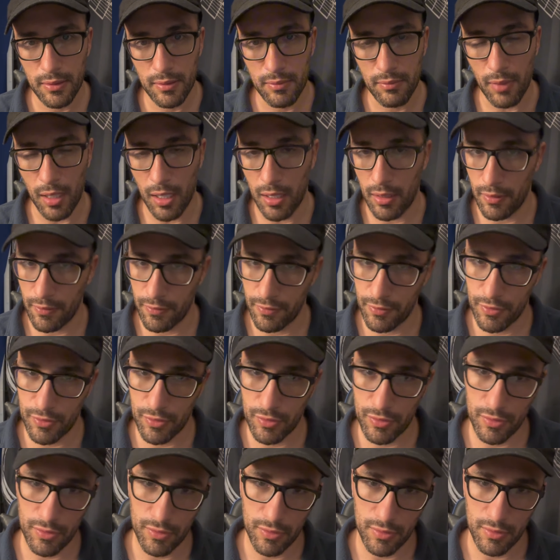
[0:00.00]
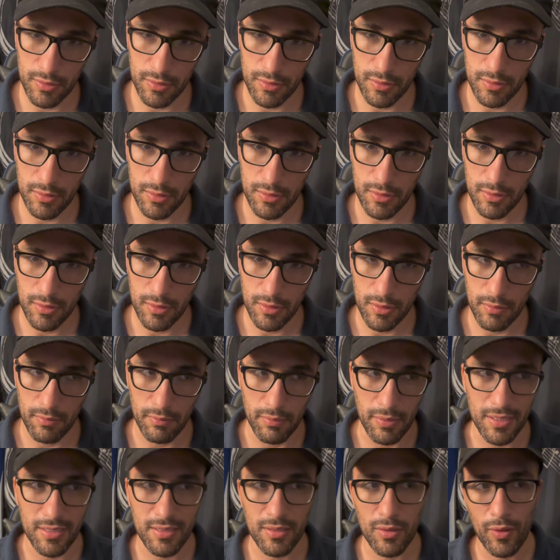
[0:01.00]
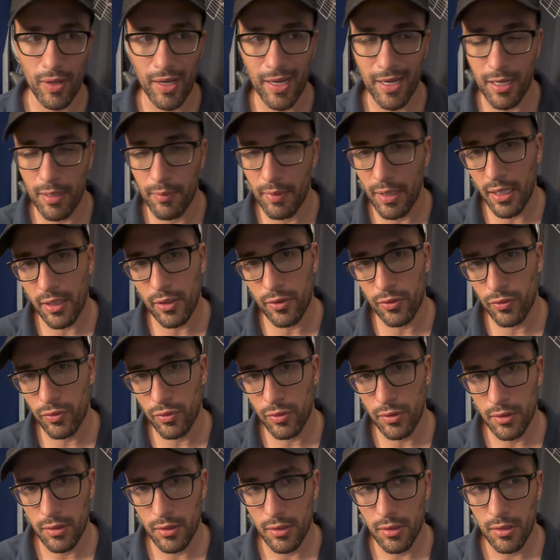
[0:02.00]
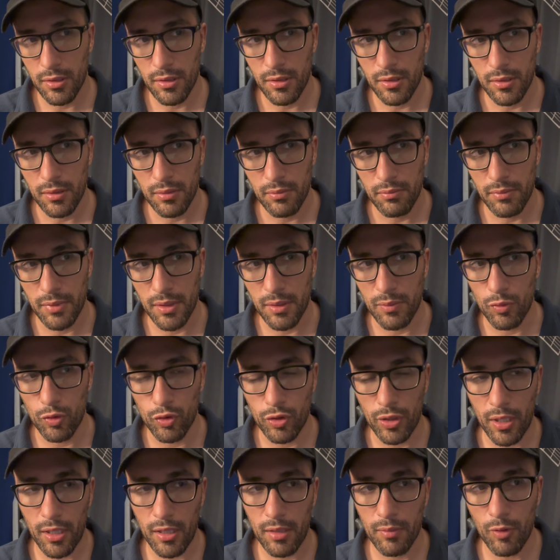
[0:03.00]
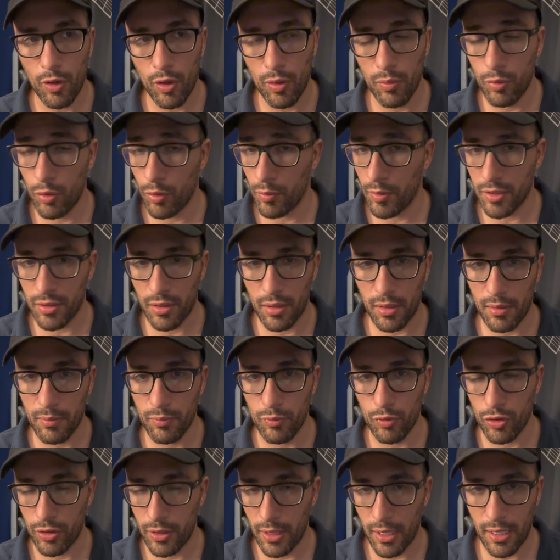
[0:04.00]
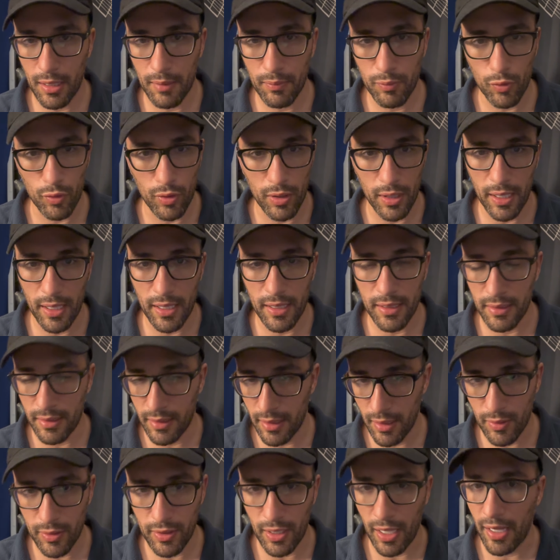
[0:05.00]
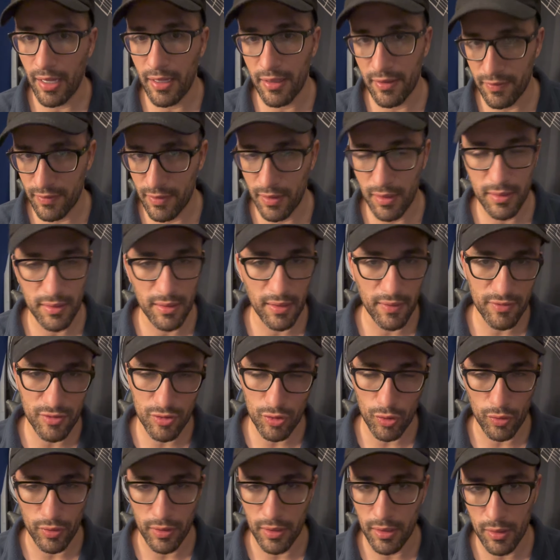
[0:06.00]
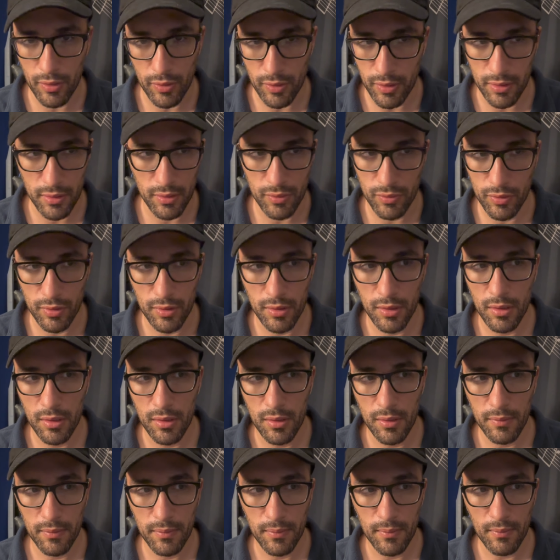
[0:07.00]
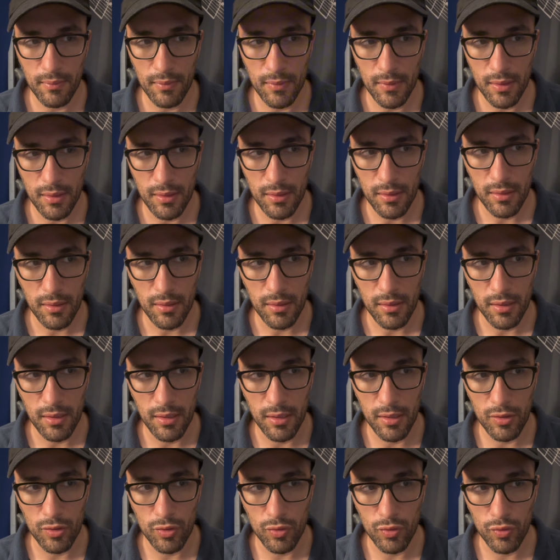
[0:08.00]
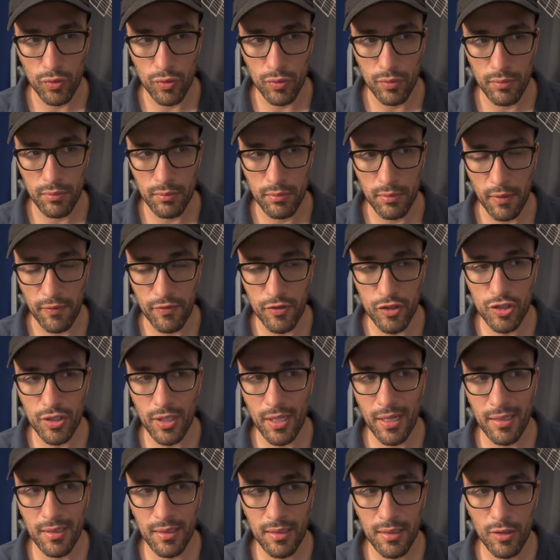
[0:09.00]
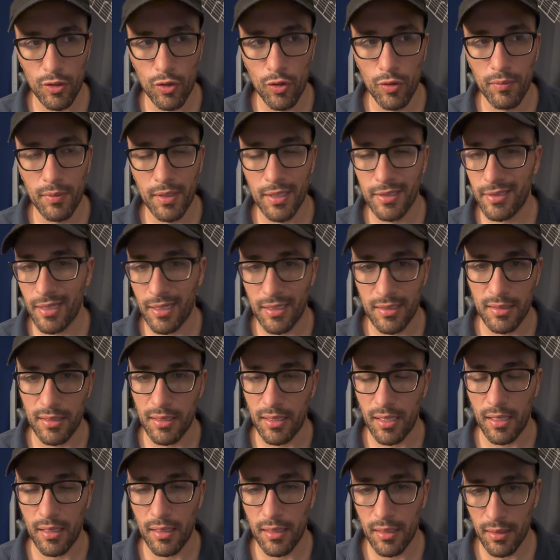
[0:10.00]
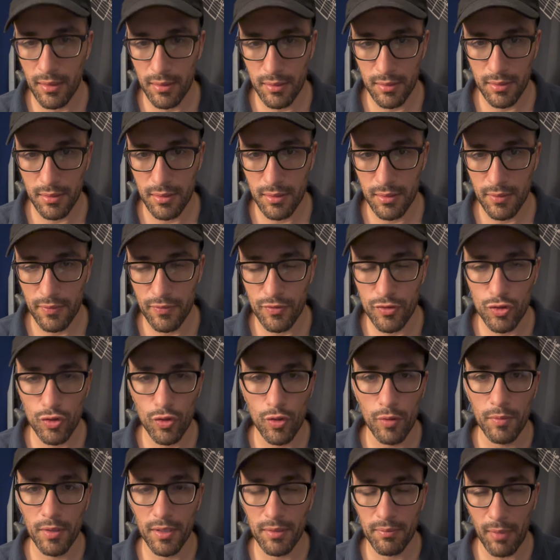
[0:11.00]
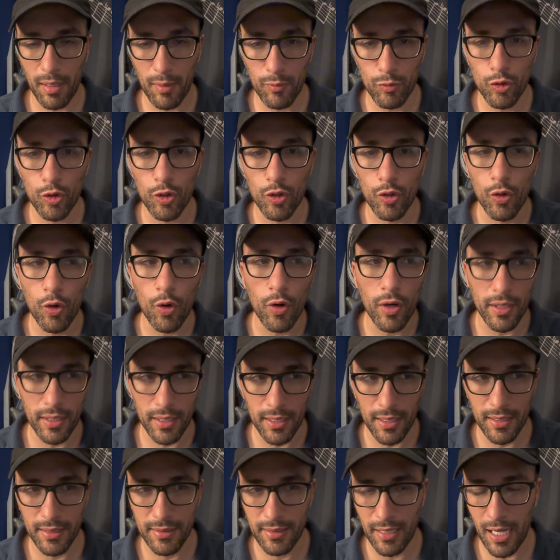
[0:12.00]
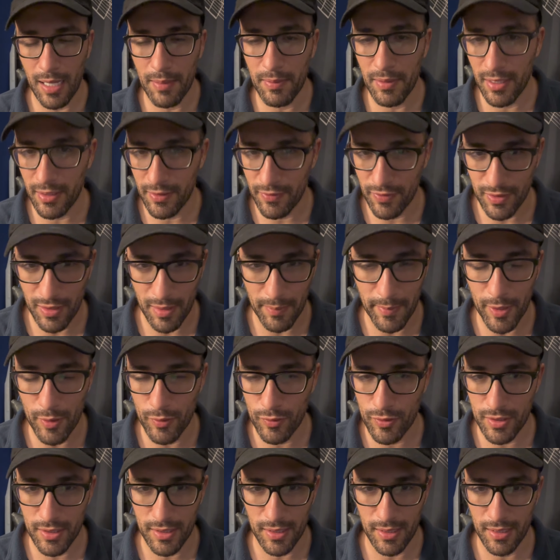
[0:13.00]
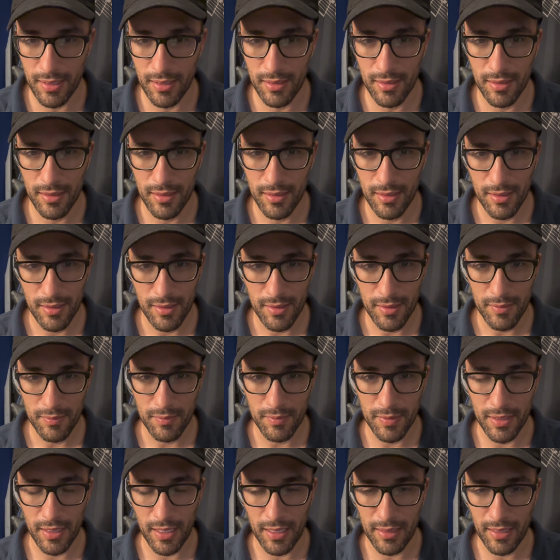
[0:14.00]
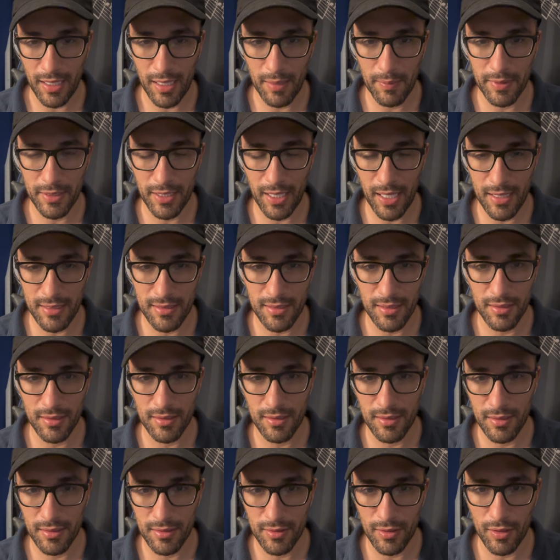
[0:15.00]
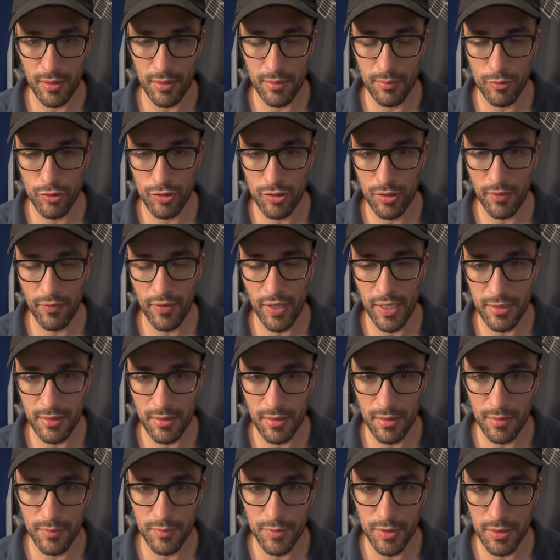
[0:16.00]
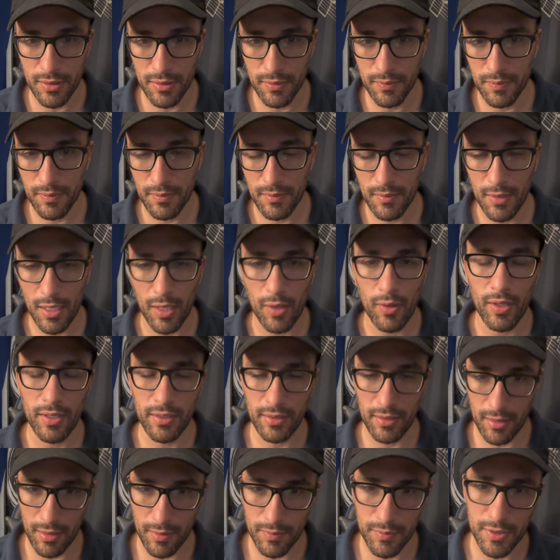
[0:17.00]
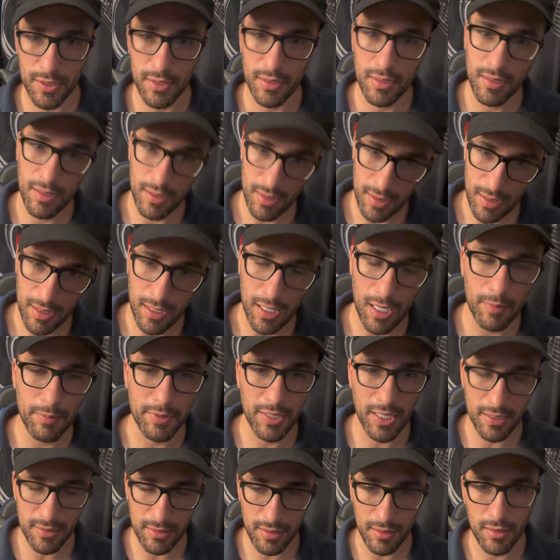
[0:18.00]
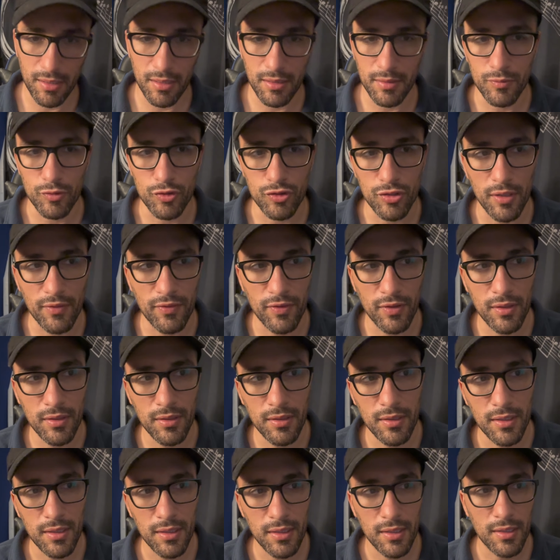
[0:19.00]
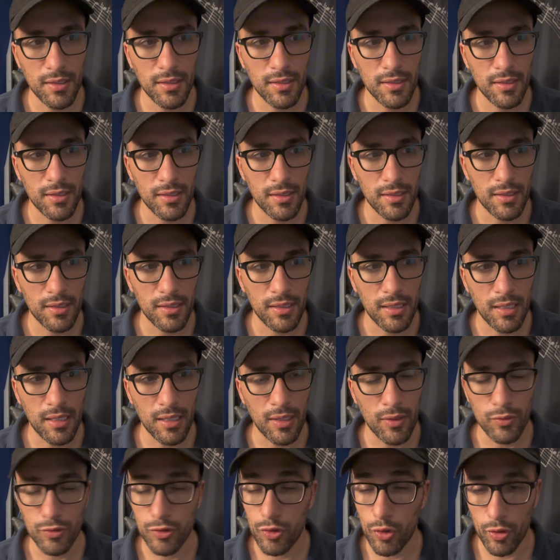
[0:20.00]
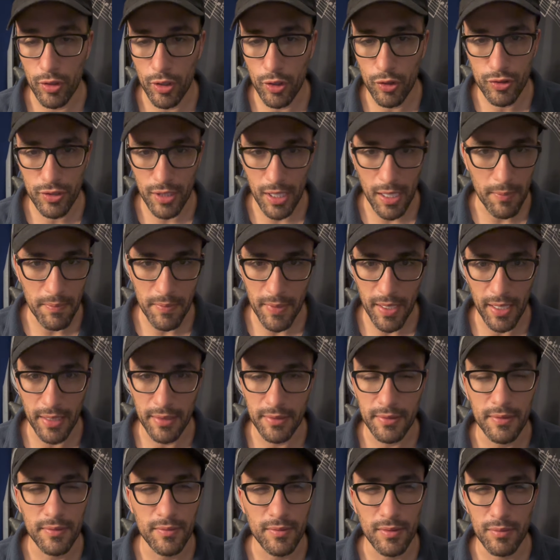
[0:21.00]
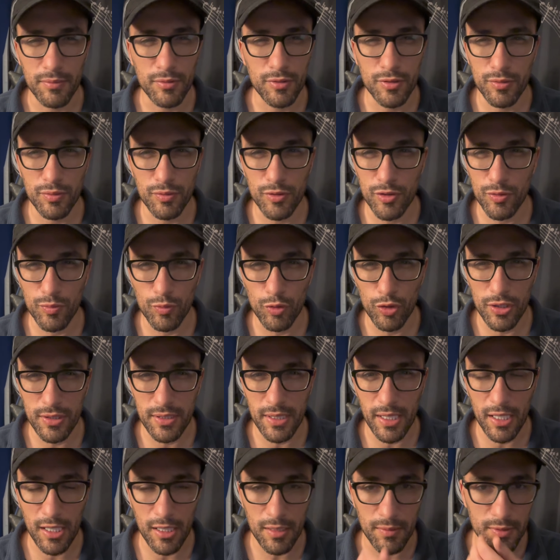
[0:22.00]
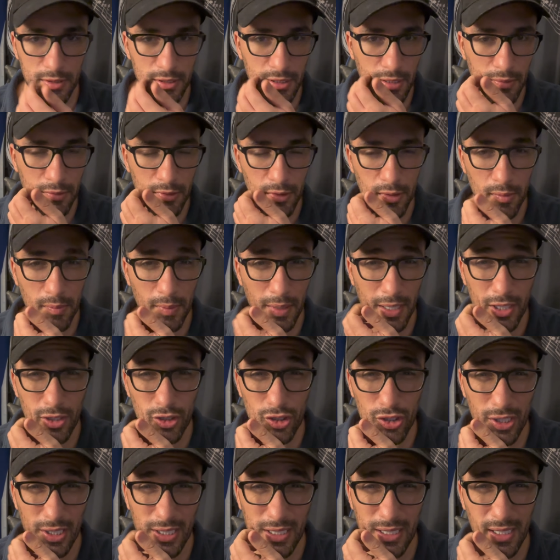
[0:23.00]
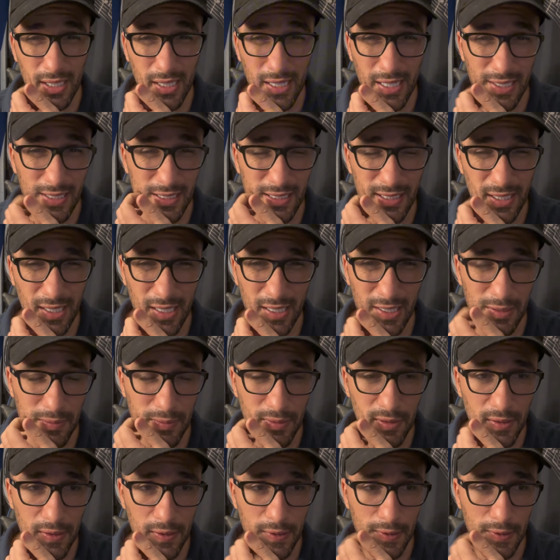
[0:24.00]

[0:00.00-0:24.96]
معرفش بس الواحد جاب اخره من مدرب عمره ما درب منتخب كلها انديه وانا عارف ده انديه في السعوديه وكده انه مفيش اي جمله تكتيكيه مفيش جمله محمود الجوهري اللي اتعملت في 98 بتاعت احمد حسن طارق مصطفى هاني رمزي او هاني رمزي احمد حسن طارق مصطفى او سوري حسام يعني مش مش متذكر بالظبط ما كانش هاني تقريبا